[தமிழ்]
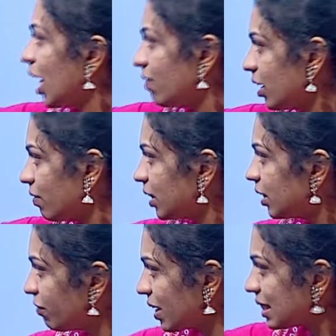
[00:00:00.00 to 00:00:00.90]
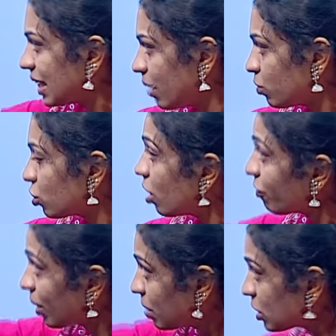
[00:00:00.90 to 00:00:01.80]
அவங்க வந்து ஃபர் சேம்
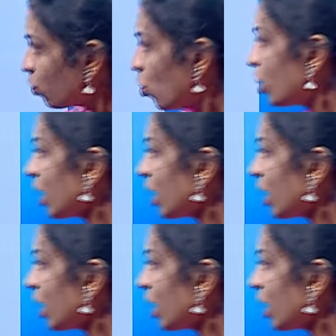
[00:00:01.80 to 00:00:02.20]
ஸ்டாக் ஃப்ரம் ஹிஸ் ஓன்